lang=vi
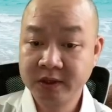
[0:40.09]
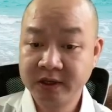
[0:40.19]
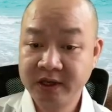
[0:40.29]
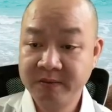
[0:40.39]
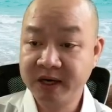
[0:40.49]

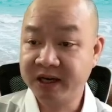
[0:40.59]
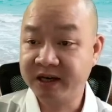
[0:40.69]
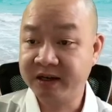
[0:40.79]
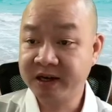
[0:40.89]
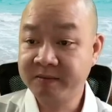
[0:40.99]
Khi
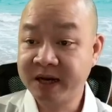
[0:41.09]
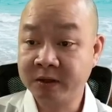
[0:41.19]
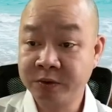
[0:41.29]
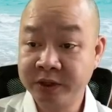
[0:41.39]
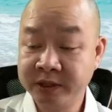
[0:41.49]
mà anh bạn
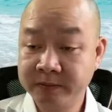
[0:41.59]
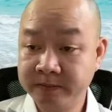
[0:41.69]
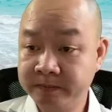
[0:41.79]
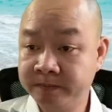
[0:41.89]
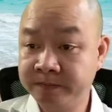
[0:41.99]
tôi
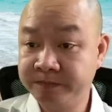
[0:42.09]
ấy,